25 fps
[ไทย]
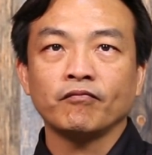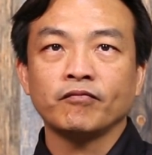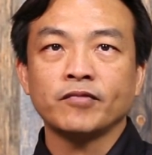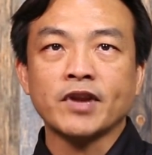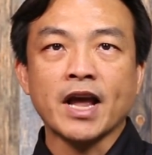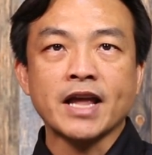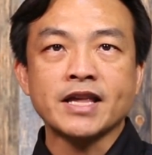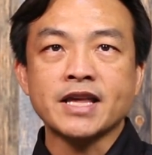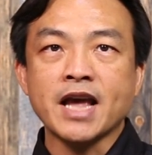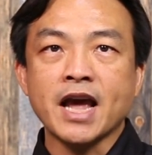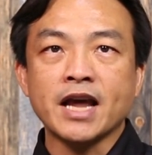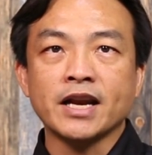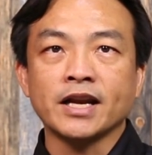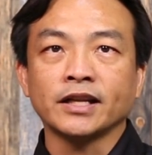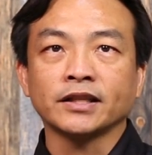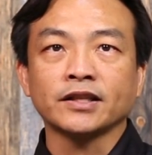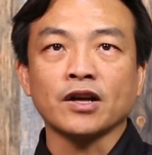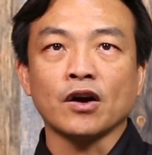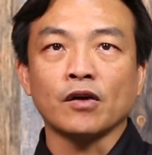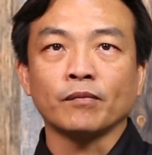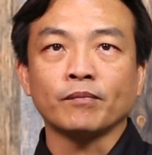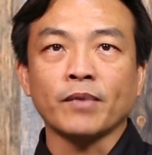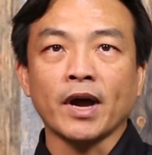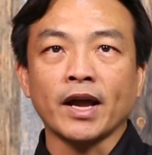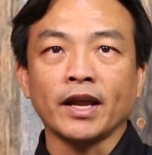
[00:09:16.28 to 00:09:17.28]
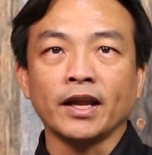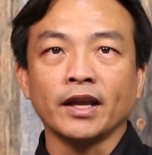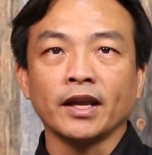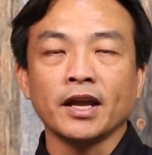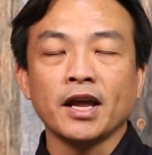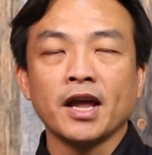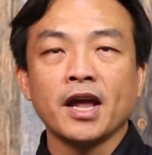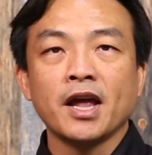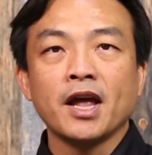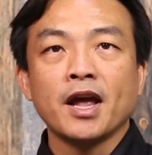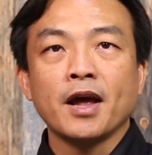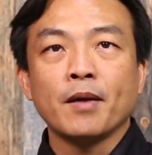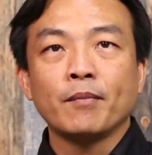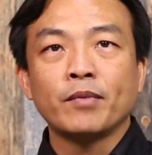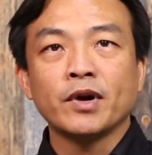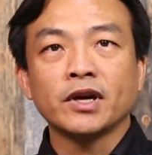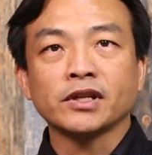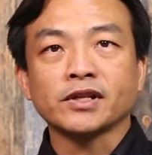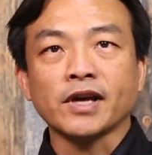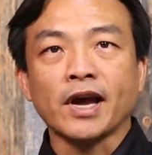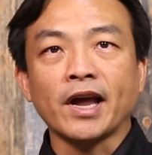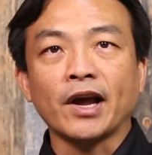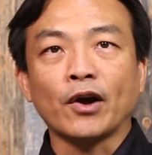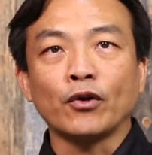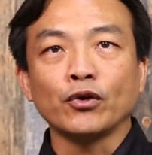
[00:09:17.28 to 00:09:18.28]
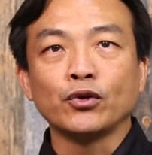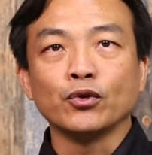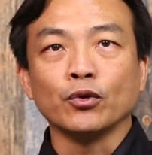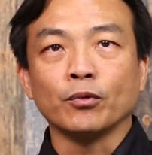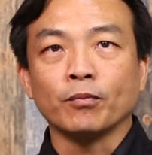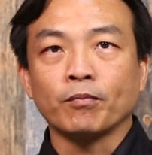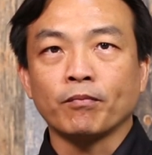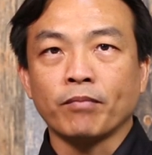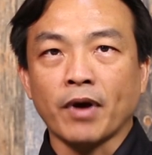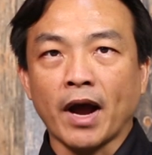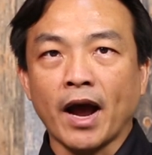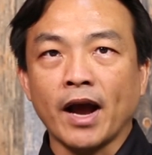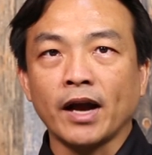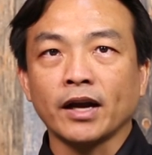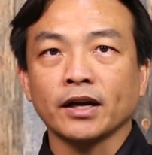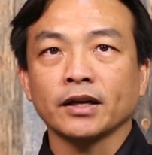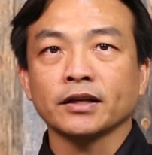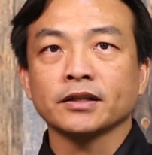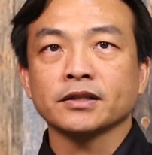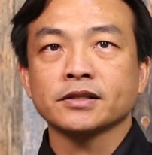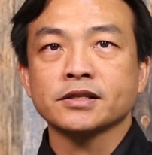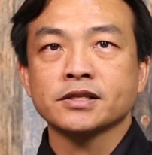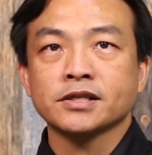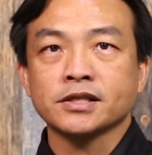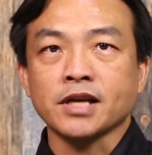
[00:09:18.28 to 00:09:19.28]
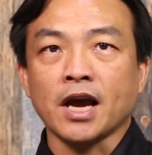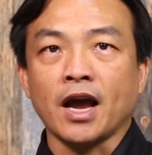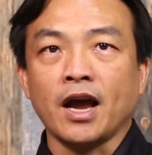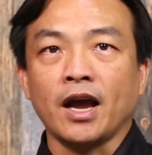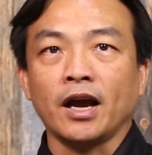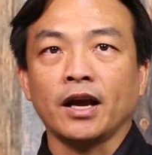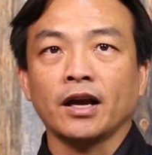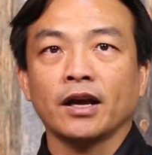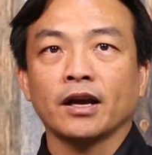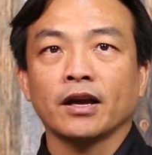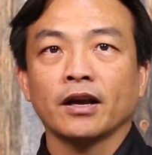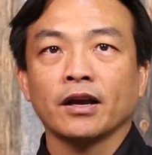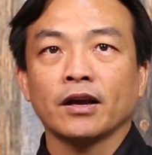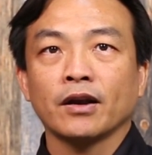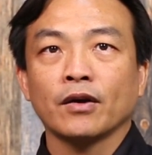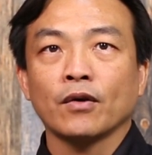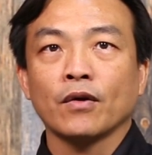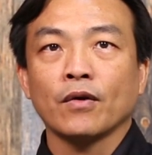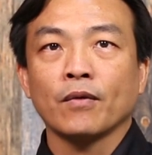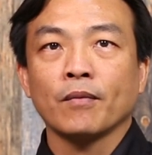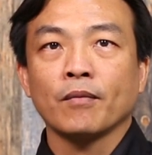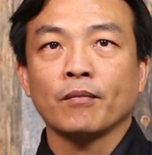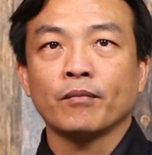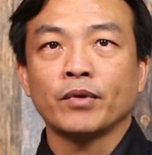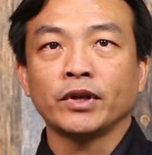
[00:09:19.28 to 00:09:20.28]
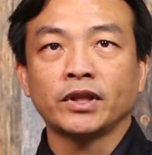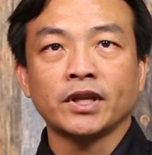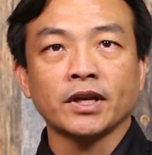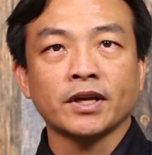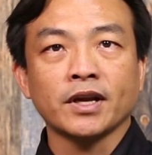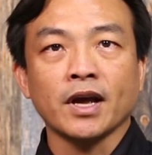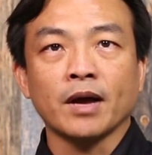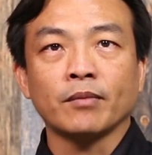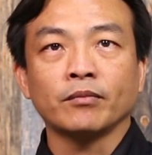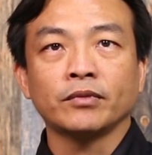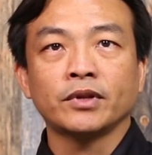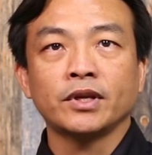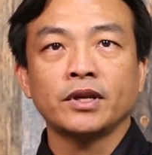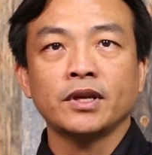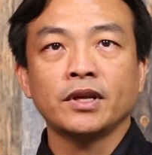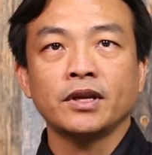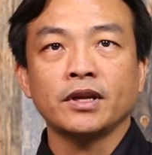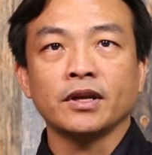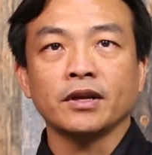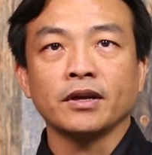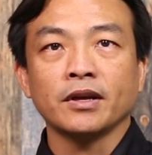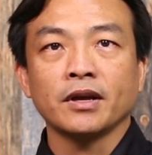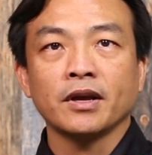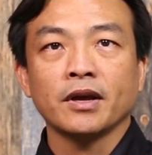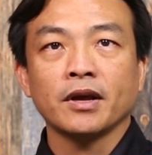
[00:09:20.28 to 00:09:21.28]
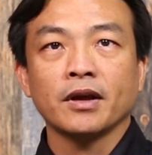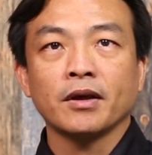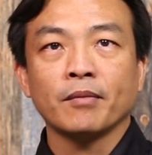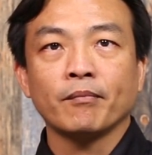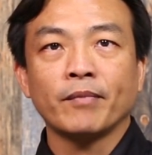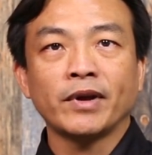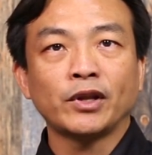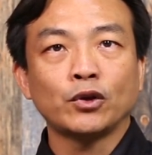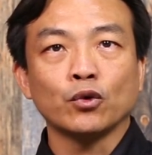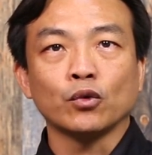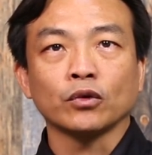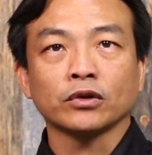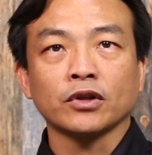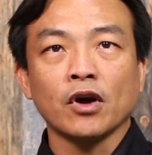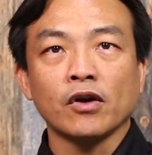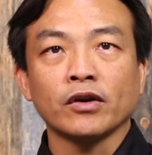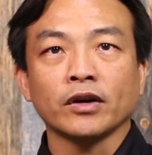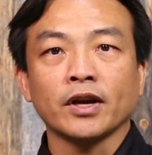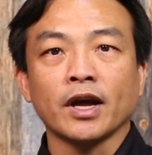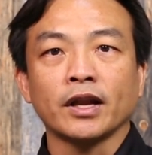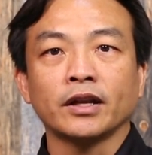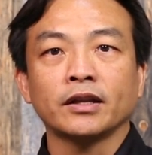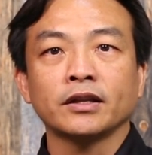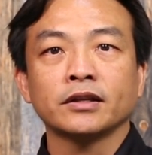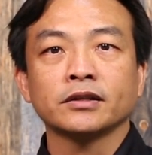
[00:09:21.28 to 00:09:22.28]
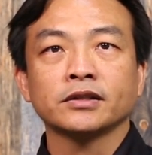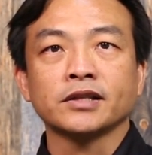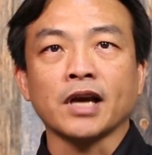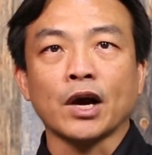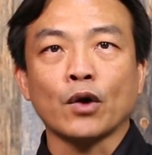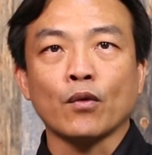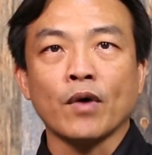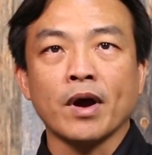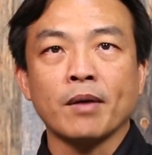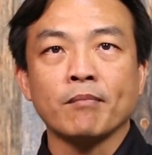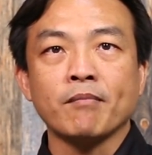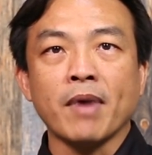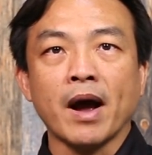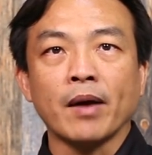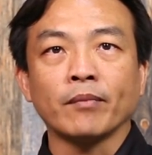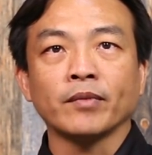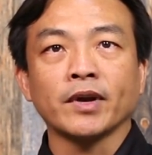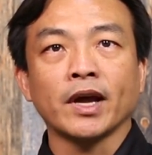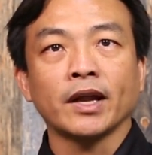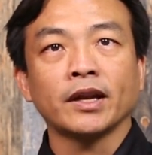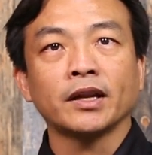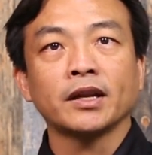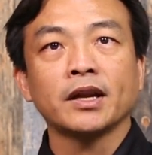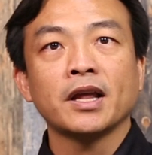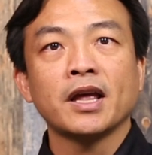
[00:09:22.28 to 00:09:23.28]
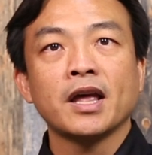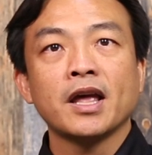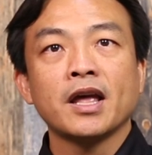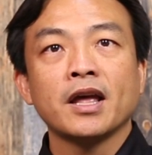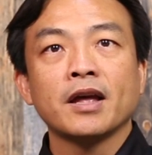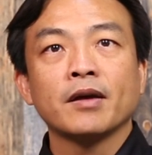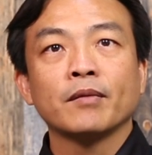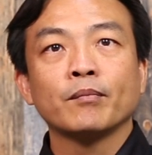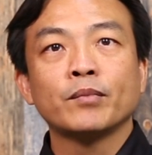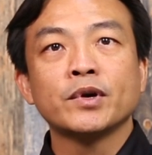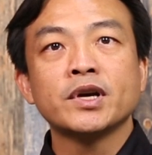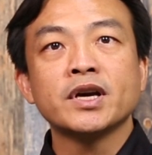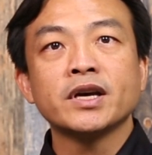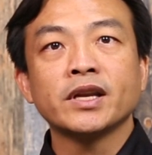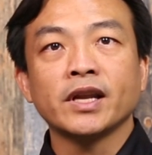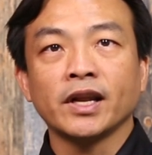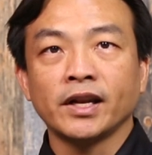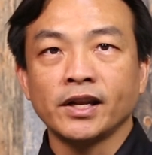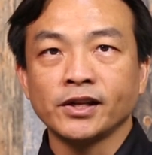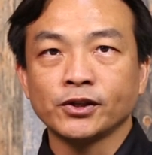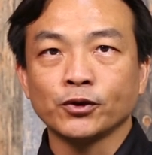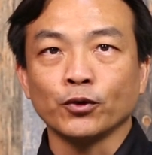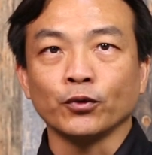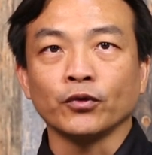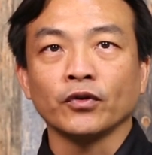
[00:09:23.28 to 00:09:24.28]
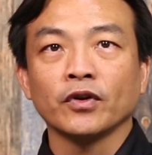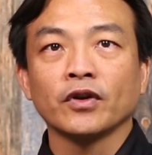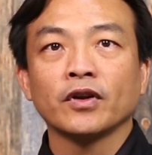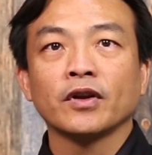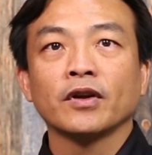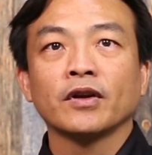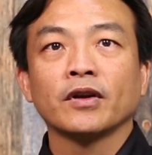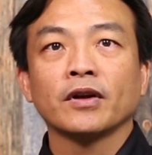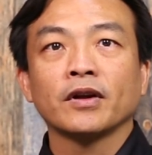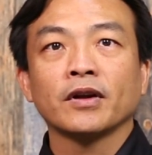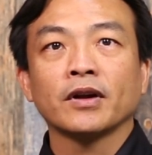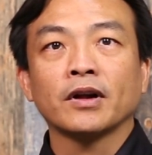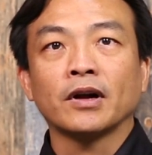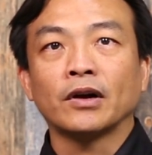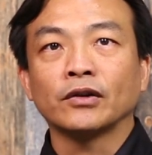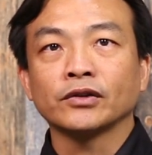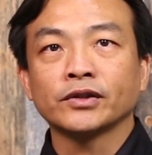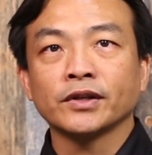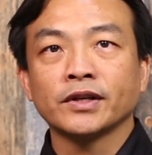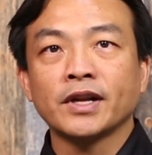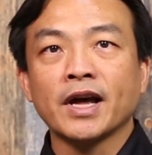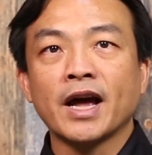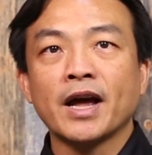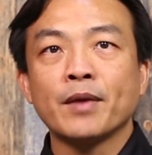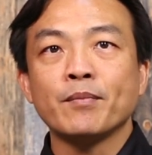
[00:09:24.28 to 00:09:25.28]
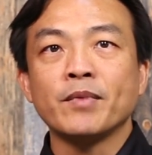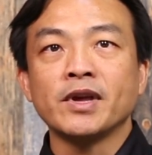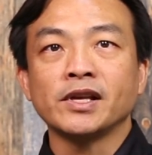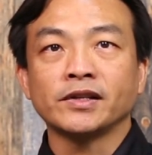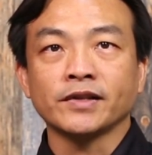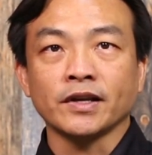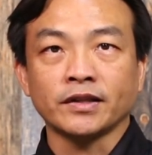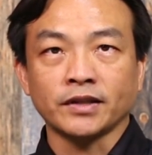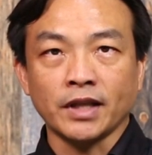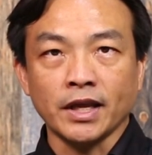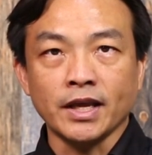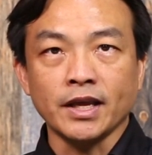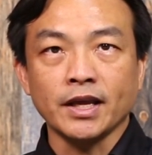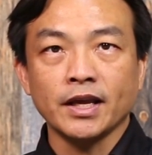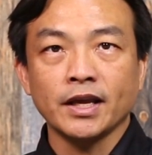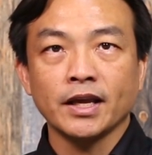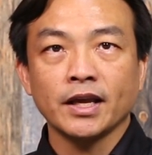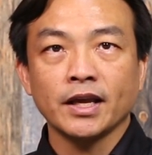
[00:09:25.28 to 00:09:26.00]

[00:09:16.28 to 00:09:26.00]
แย่ๆนั้นต่อไปเพื่อจะให้เขาหยุดพักจากพฤติกรรมที่ไม่ถูกต้องนั้นจากความบาปนั้นเพื่อในที่สุดเขาจะได้มีสติ